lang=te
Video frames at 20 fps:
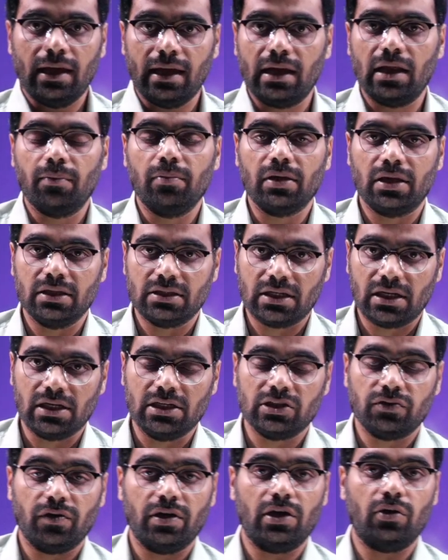ఏడబ్ల్యూకి చెక్
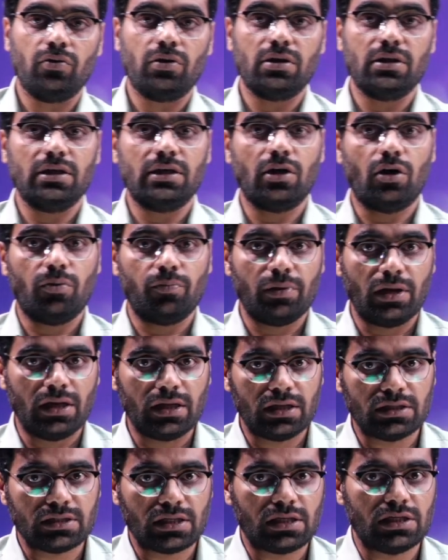లిస్ట్ వేరే ఉంటుంది టౌన్
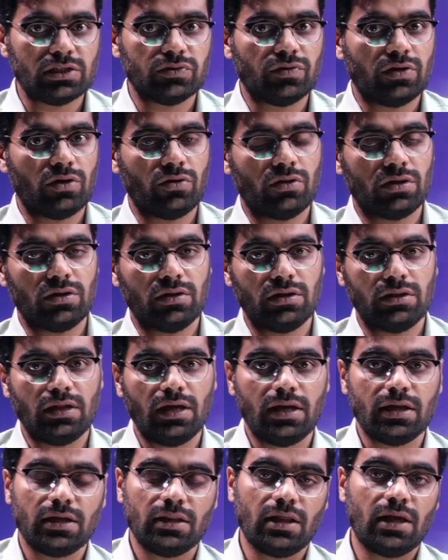ప్లానింగ్కి చెక్ లిస్ట్ వేరే ఉంటుంది
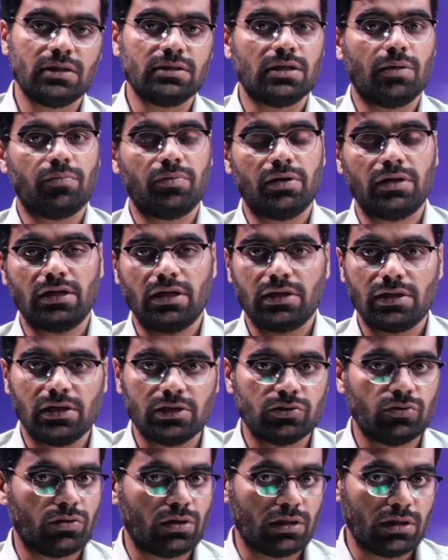దేనికి దానికి సపరేట్ చెక్
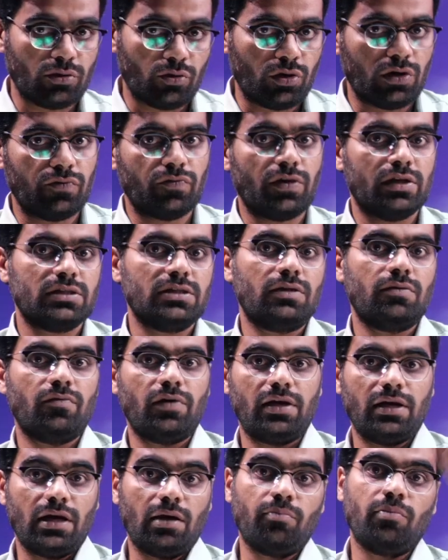లిస్ట్ ఉంటుంది నోటిఫికేషన్
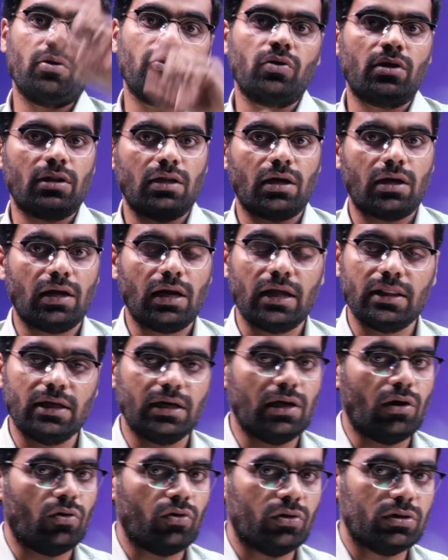వైడ్ నెంబర్ ఉంటుంది అక్కడ
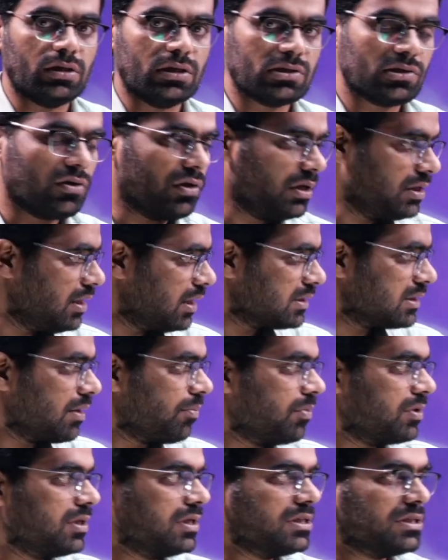అదే డౌన్లోడ్ చేసుకోవాలి దానికి
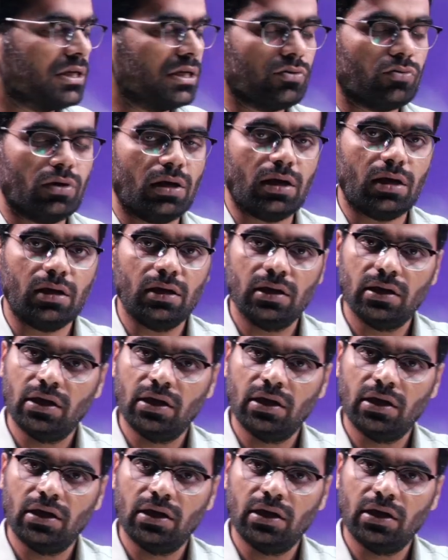సంబంధించినవి కూడా